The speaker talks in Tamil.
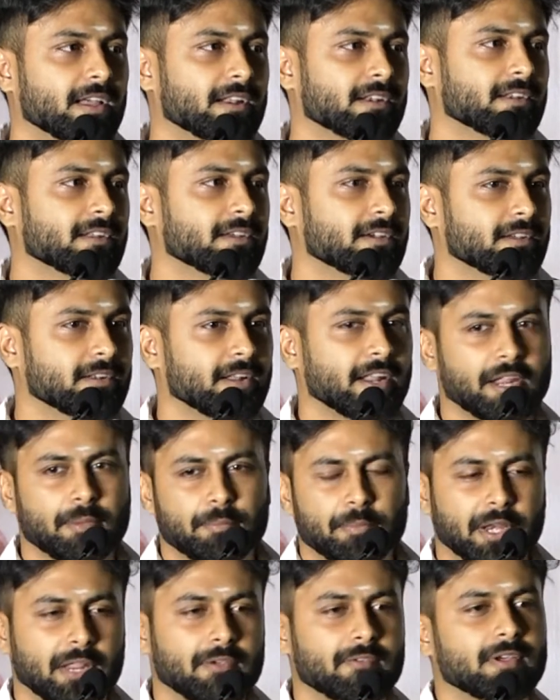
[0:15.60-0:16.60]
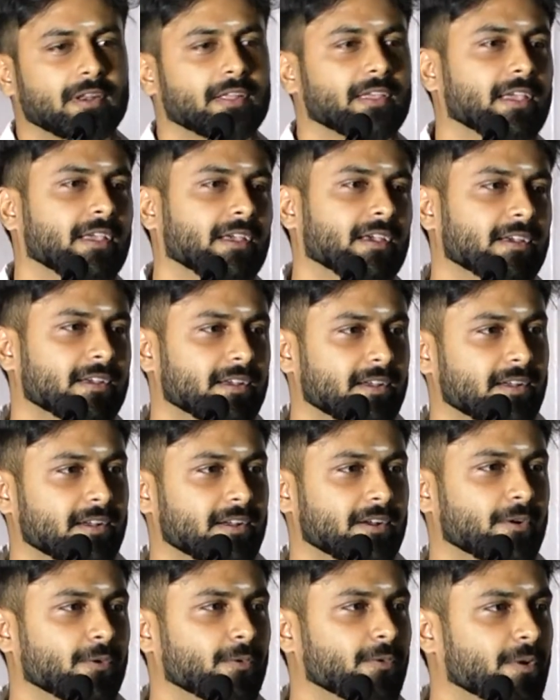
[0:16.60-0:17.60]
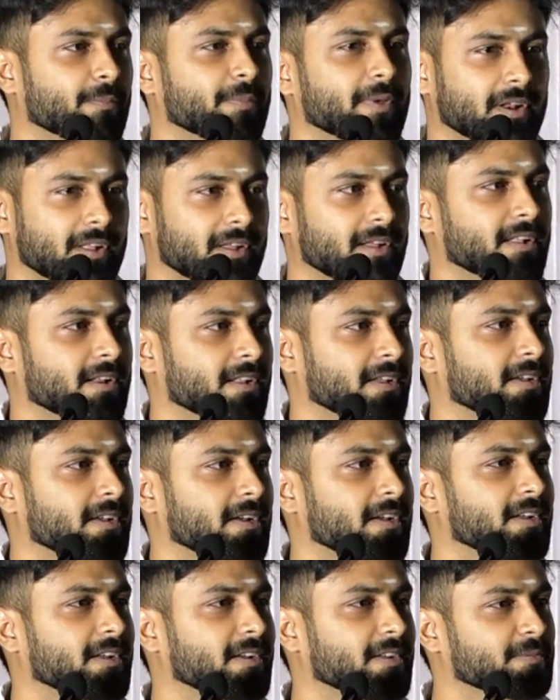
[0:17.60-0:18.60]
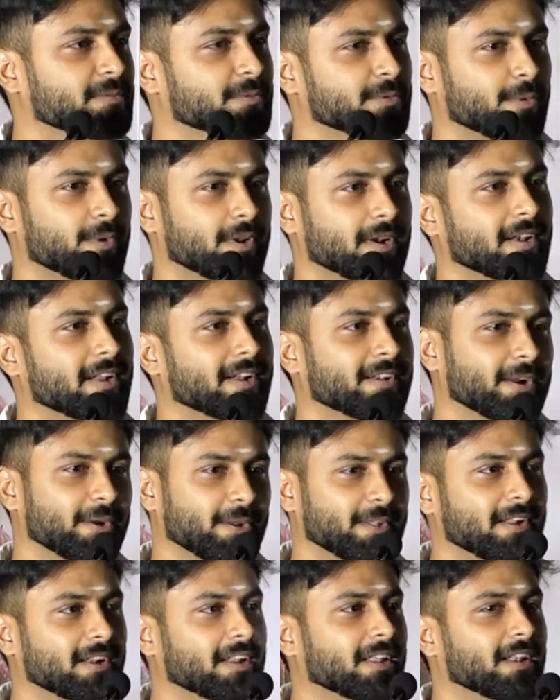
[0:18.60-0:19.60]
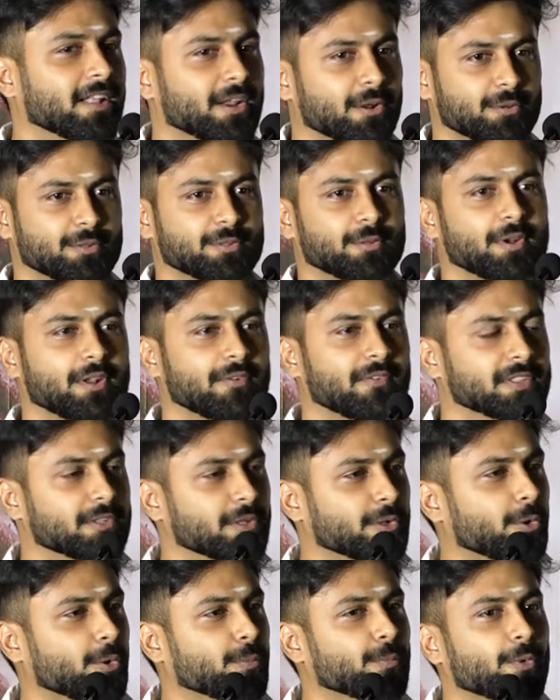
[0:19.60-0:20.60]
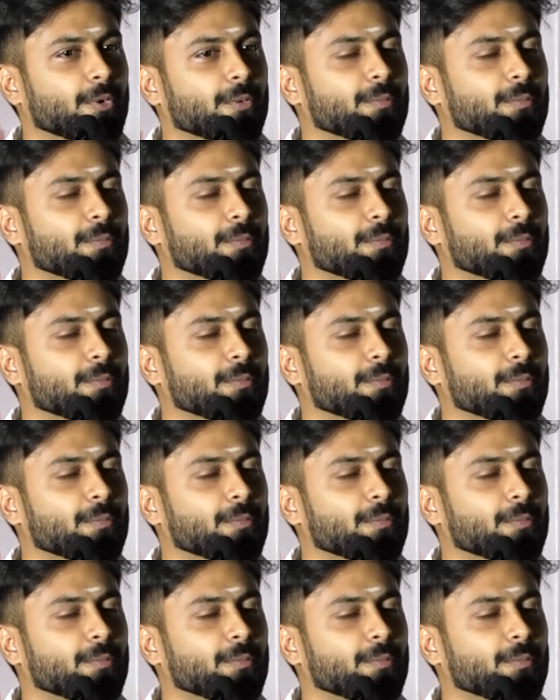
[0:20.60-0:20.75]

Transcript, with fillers: அண்ட் நிறைய பெரியவங்க இருக்கீங்க ஒவ்வொரு பேரை சொல்கிறதுக்கு லேட் ஆகிறதுனால எல்லாருக்கும் சொல்கிற வந்து ரொம்ப